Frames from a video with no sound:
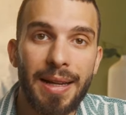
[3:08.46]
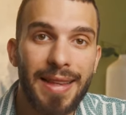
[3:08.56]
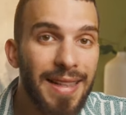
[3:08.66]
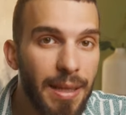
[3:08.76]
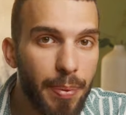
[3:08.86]

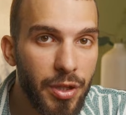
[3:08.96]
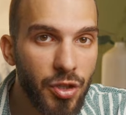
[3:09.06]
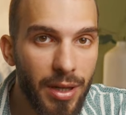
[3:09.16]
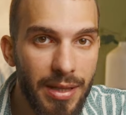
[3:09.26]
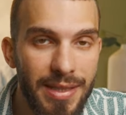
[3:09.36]
Tante
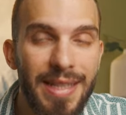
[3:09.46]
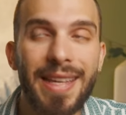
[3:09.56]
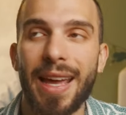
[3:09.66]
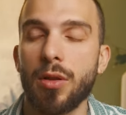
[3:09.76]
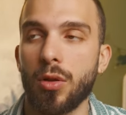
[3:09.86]
persone si
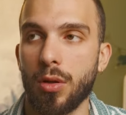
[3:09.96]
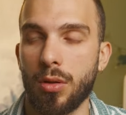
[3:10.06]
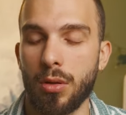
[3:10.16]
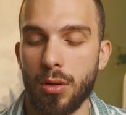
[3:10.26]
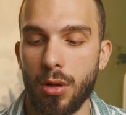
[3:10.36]

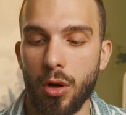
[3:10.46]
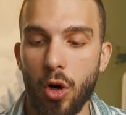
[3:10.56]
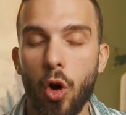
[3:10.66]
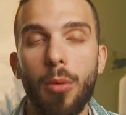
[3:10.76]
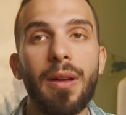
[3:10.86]
chiedono
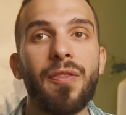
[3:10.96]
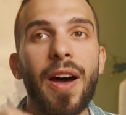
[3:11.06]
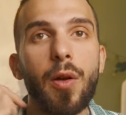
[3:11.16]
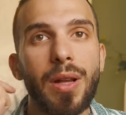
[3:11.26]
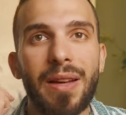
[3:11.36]
come
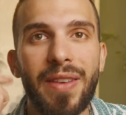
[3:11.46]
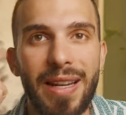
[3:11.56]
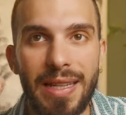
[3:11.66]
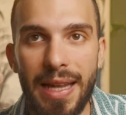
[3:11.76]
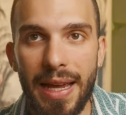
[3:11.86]
fanno ad
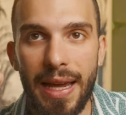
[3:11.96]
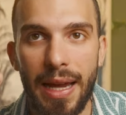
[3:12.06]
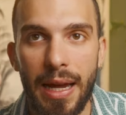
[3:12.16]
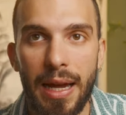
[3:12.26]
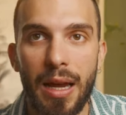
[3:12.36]
avere
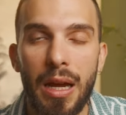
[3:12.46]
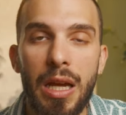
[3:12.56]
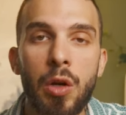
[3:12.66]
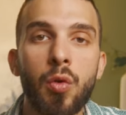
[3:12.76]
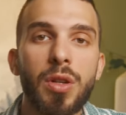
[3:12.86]
idee
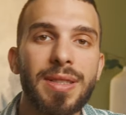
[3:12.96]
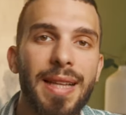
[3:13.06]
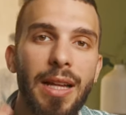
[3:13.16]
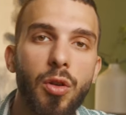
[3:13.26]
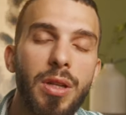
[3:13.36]
in uno
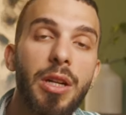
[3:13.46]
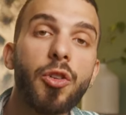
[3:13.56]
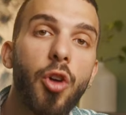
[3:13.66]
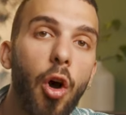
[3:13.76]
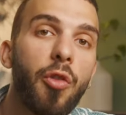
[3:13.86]
stato di
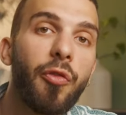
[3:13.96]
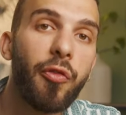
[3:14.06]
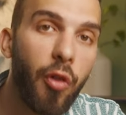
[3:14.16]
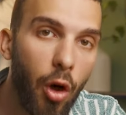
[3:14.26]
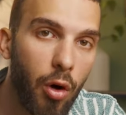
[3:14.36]
non
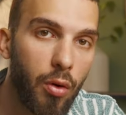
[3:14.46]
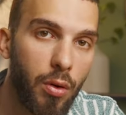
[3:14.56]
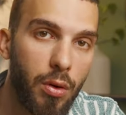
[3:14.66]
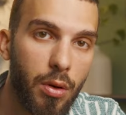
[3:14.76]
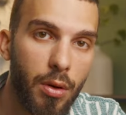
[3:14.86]

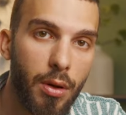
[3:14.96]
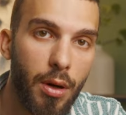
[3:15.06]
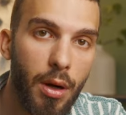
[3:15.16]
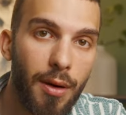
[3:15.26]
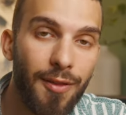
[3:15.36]
flow,
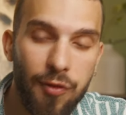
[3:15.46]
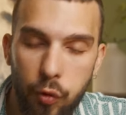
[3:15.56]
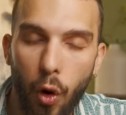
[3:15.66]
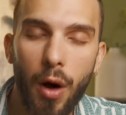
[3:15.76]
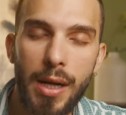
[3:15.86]

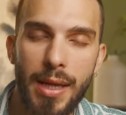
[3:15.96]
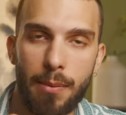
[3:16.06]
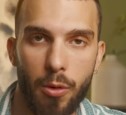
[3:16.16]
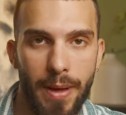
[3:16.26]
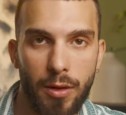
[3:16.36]
fuori
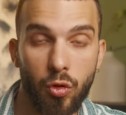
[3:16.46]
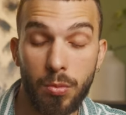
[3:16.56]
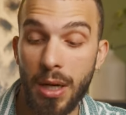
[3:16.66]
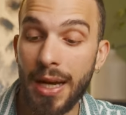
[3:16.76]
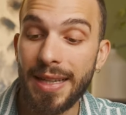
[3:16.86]
dal
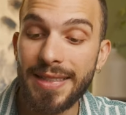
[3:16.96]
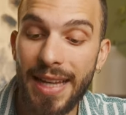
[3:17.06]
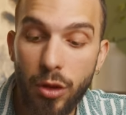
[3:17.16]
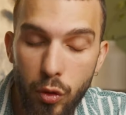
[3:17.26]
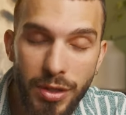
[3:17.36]
momentum.
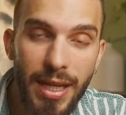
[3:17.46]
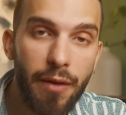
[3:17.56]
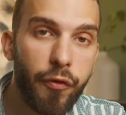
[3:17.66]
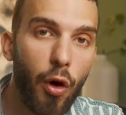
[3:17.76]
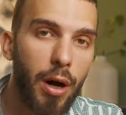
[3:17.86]
Se tu
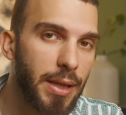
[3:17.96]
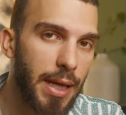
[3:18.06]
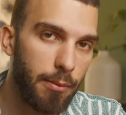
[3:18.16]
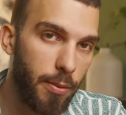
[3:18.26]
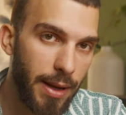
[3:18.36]
sei fuori
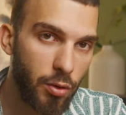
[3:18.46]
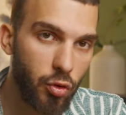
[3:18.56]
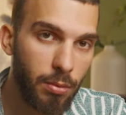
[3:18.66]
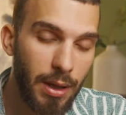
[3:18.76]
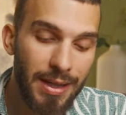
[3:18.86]
dal
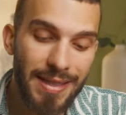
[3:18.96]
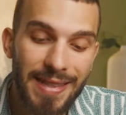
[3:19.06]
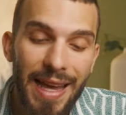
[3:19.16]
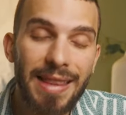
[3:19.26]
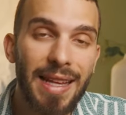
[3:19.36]
momentum,
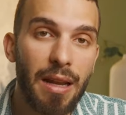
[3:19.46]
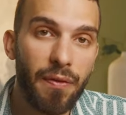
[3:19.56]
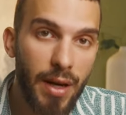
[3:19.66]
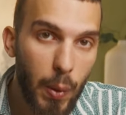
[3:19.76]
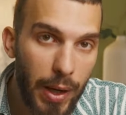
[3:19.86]
sei in delle
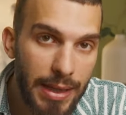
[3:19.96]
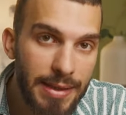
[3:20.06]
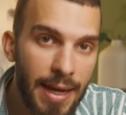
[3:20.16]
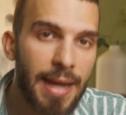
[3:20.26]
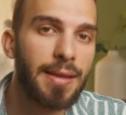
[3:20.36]

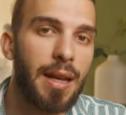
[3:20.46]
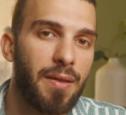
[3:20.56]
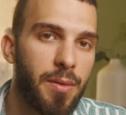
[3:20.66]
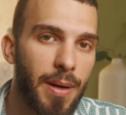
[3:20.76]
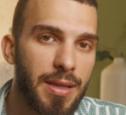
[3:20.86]
frequenze e in
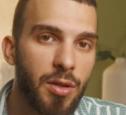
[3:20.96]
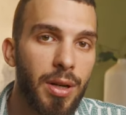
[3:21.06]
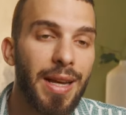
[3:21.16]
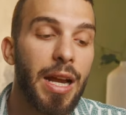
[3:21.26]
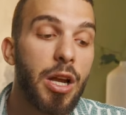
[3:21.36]
delle
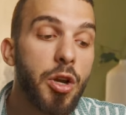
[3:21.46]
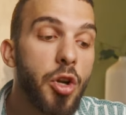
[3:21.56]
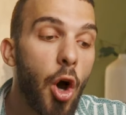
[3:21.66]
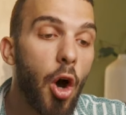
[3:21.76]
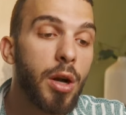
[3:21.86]
vibrazioni che
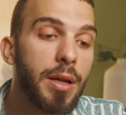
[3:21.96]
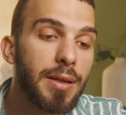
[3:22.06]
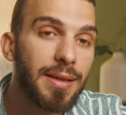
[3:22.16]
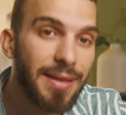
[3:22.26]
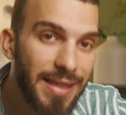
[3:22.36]

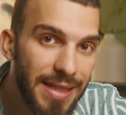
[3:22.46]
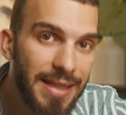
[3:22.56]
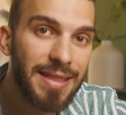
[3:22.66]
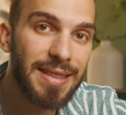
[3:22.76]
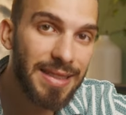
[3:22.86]
non
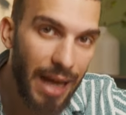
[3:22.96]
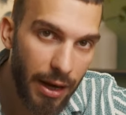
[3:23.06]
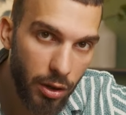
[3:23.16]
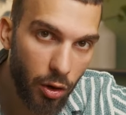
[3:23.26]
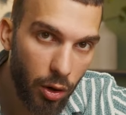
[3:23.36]
ti
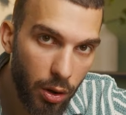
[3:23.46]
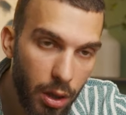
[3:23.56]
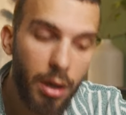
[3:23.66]
danno